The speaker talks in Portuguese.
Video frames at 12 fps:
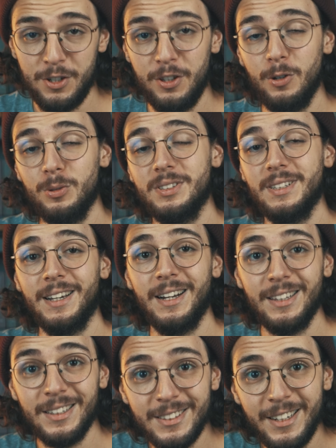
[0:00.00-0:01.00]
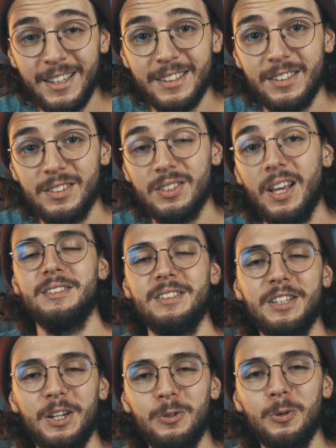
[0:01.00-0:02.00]
de Deus, as sagradas letras, as
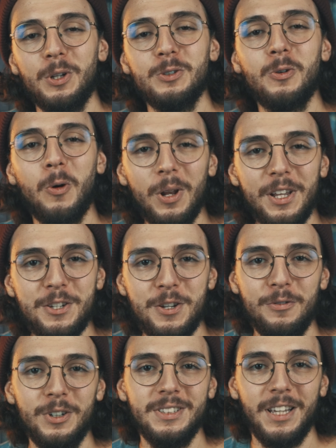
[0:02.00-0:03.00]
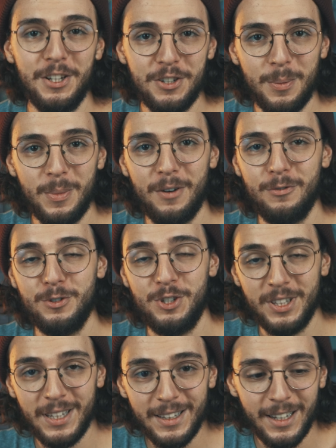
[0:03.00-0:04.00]
escrituras coletivas que eles chamavam
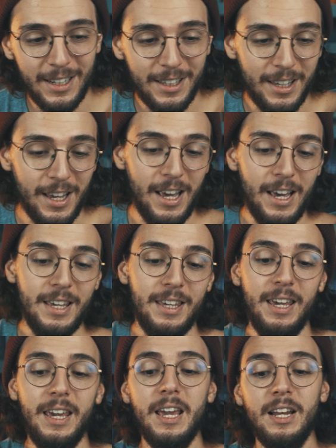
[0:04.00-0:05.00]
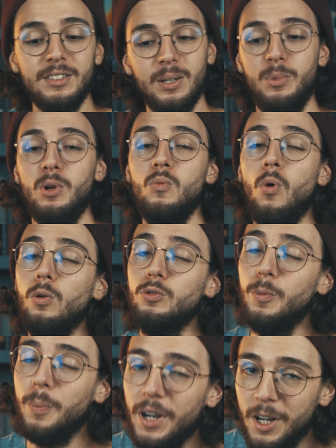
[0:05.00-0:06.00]
de Tanakh, e eles abriam
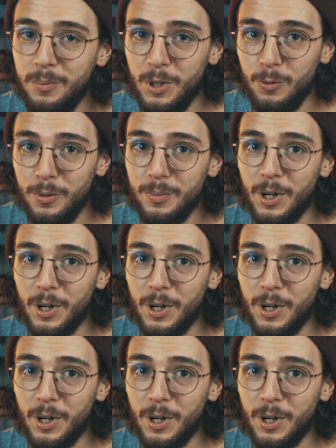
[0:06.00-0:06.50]
outro pergaminho em